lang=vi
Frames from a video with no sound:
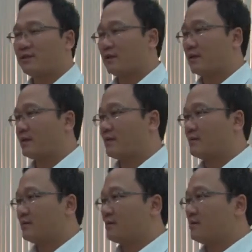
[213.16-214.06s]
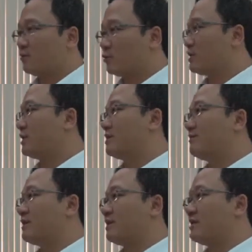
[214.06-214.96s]
là tổ chức cái
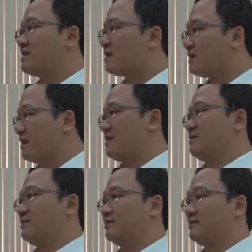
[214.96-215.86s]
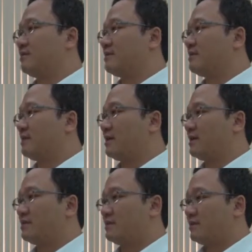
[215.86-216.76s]
việc là nhắc nhở
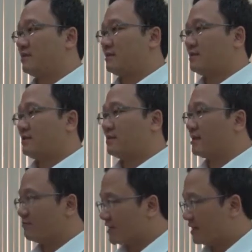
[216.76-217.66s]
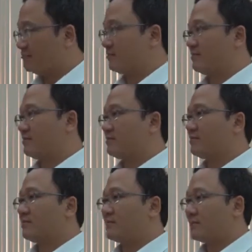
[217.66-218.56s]
đấy kiểm điểm
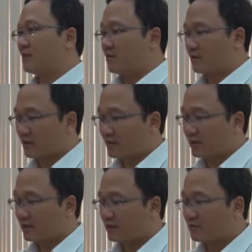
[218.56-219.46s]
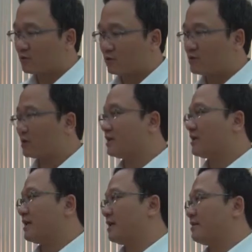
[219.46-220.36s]
cái cái cái cái, cái tổ chức thực
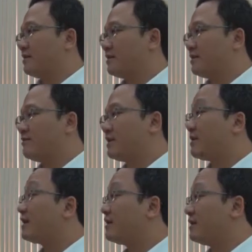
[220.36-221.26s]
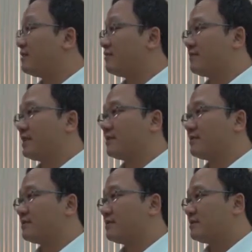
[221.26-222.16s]
hiện cái việc nhắc nhở và
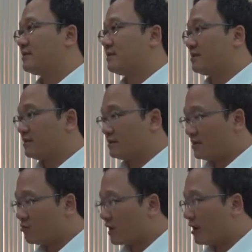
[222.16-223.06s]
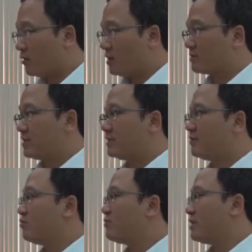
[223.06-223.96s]
yêu cầu học sinh
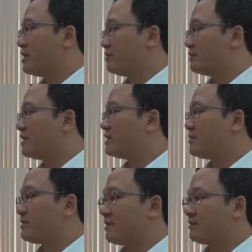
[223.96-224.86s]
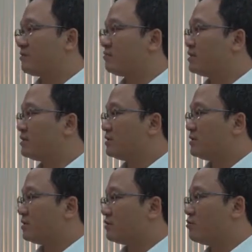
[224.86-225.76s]
đội mũ bảo hiểm khi tham gia giao thông
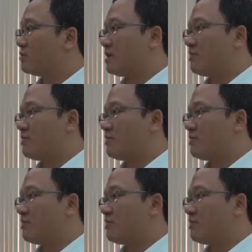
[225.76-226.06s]
cùng cha